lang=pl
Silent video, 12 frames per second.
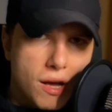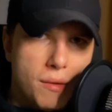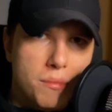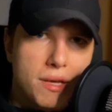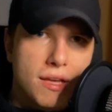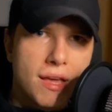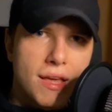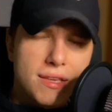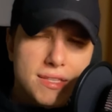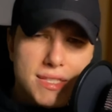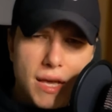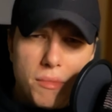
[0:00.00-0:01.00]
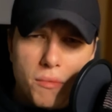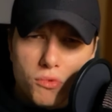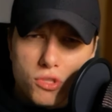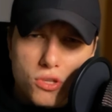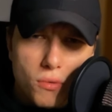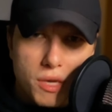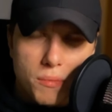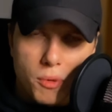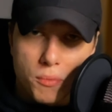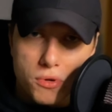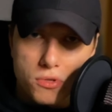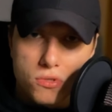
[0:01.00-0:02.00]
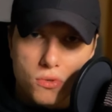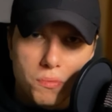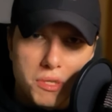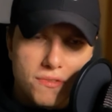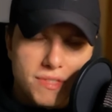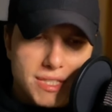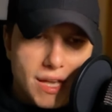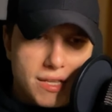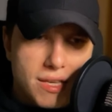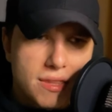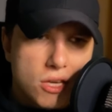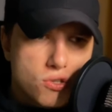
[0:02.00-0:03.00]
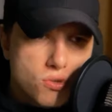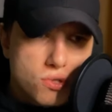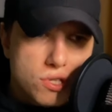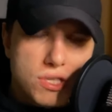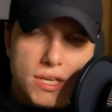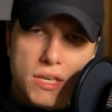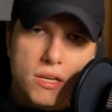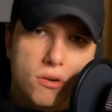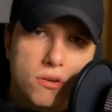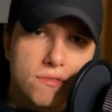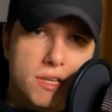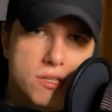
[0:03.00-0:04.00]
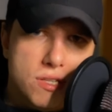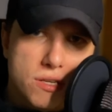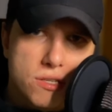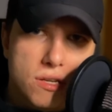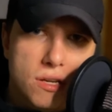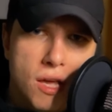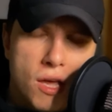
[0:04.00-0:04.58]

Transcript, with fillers: aby samemu sobie po prostu być w stanie narzucić jakiekolwiek rzeczy.